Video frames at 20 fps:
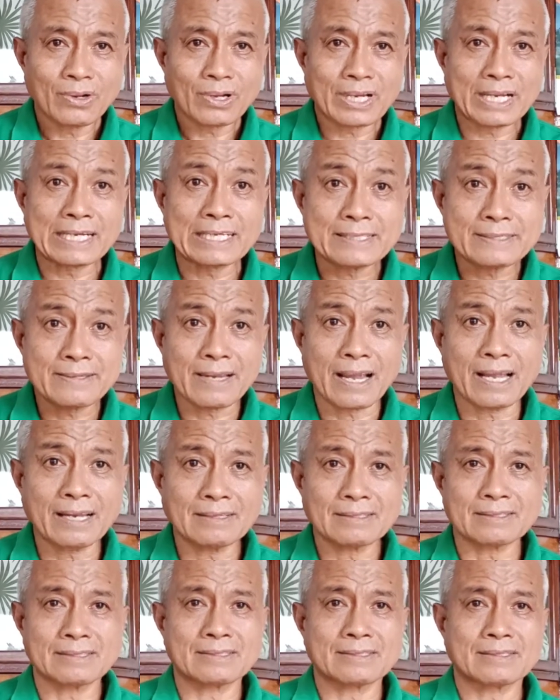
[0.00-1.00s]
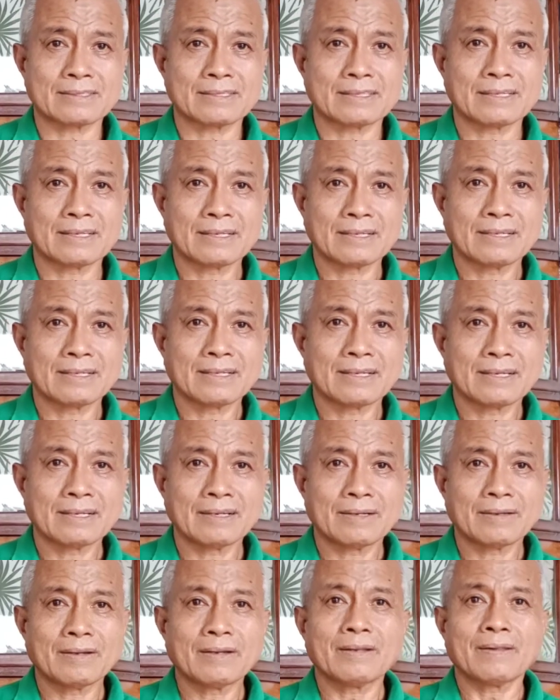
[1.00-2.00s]
Christians.
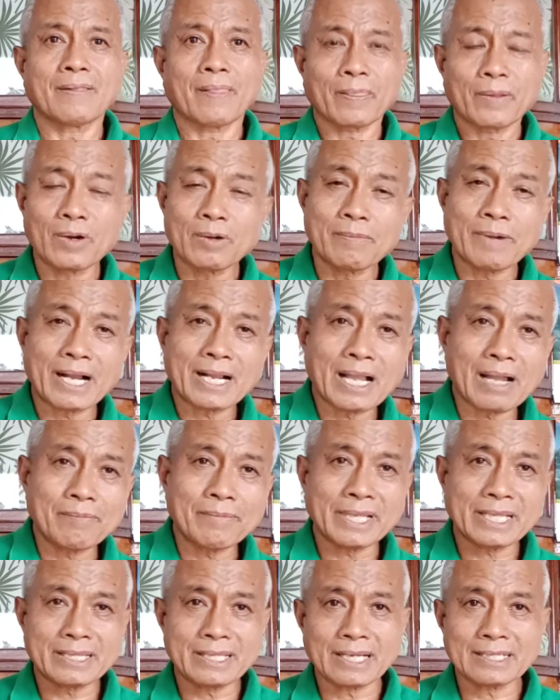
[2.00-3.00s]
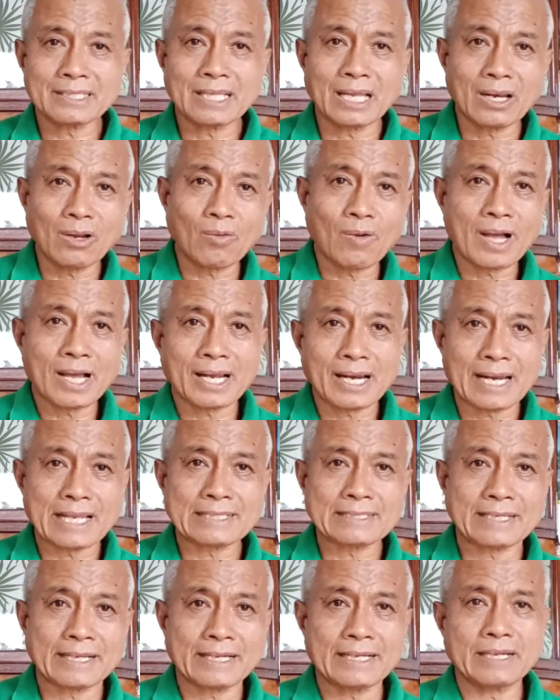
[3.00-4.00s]
Gumagamit ng dalawang
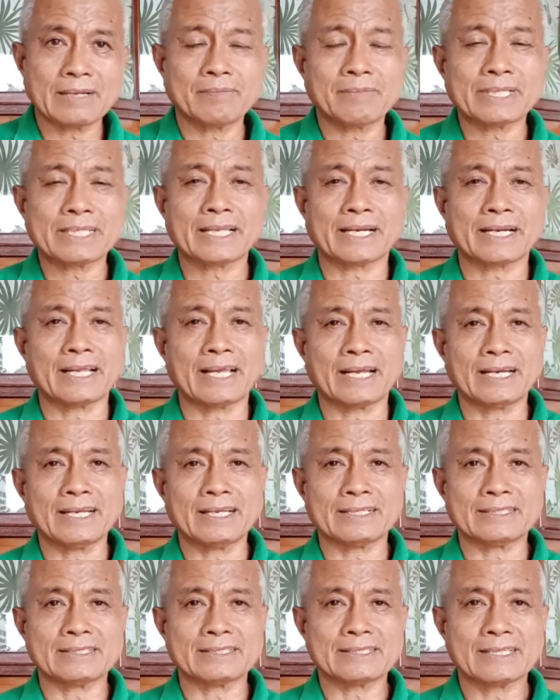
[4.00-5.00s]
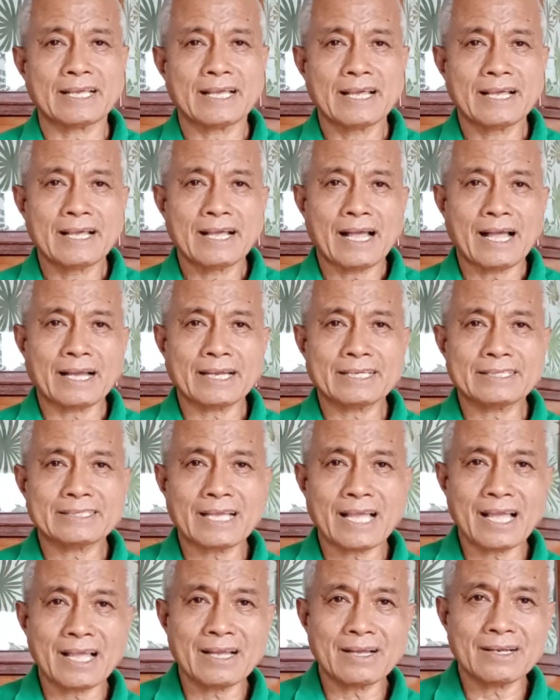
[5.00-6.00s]
klase rin ng materyales. Ang
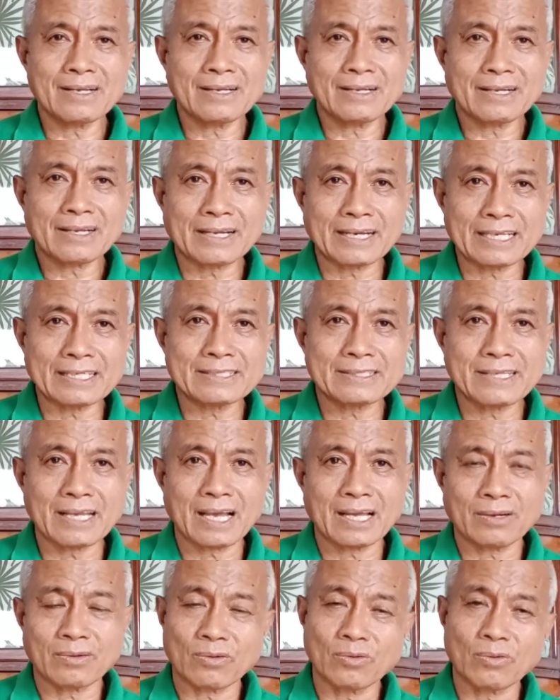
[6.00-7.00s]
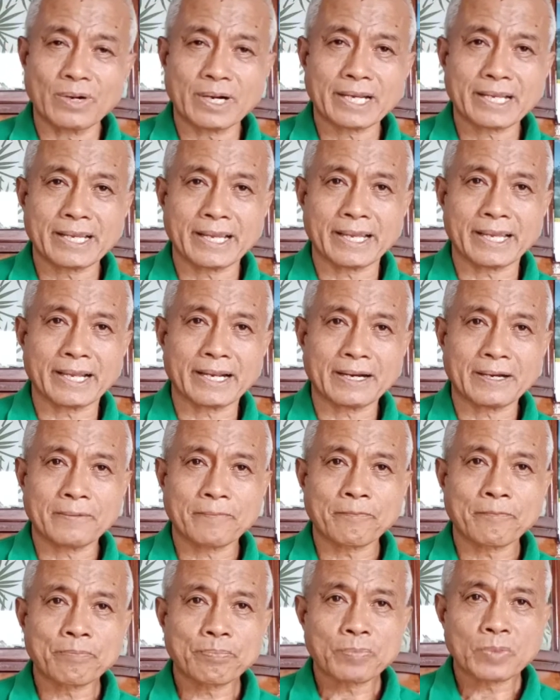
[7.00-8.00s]
isang Christian worker,
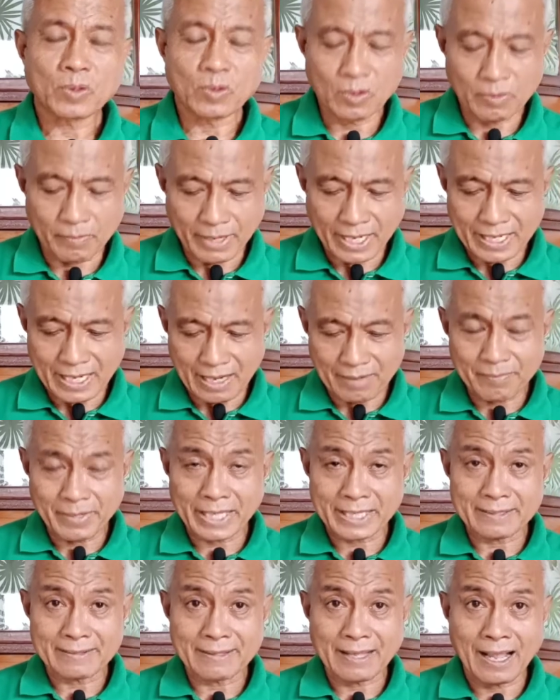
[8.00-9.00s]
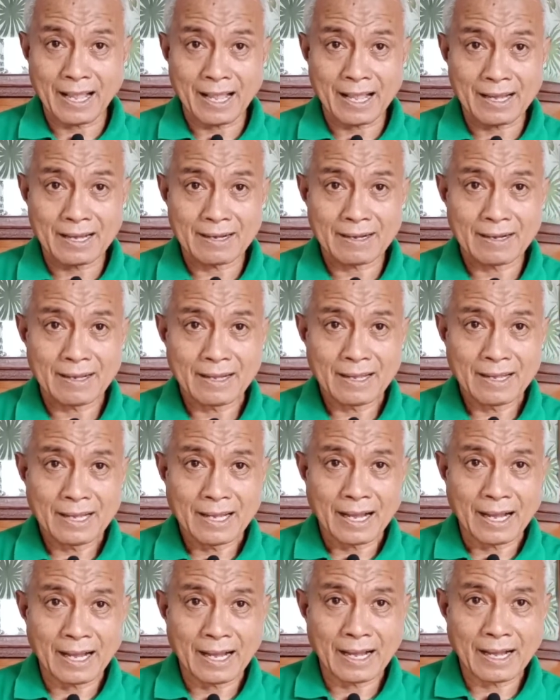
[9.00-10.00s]
gumagamit ng
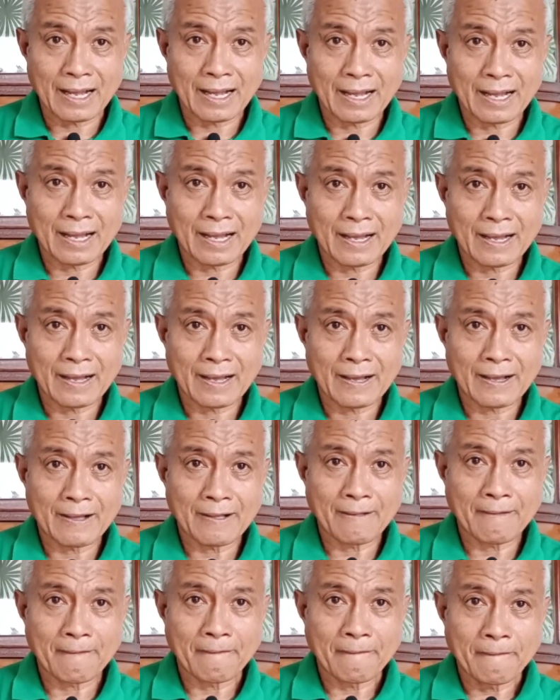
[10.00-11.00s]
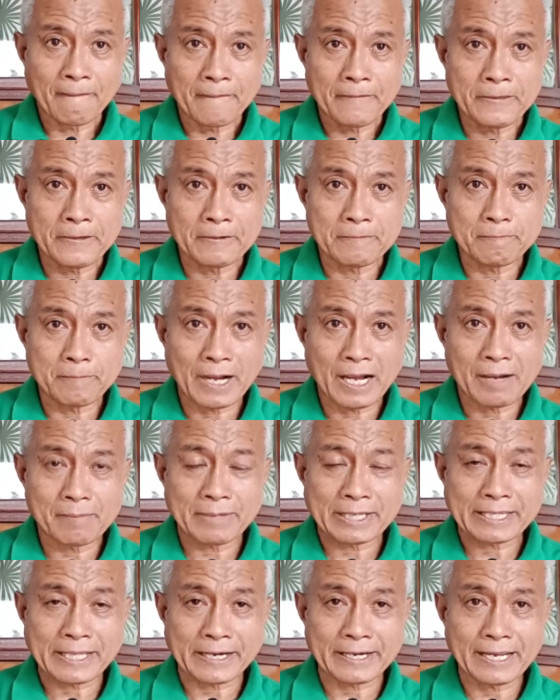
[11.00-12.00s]
uh, yung mga
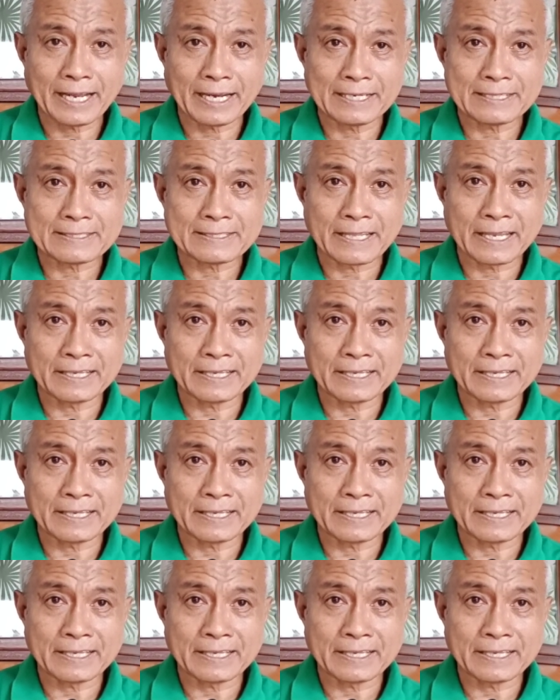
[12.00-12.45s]
materialis na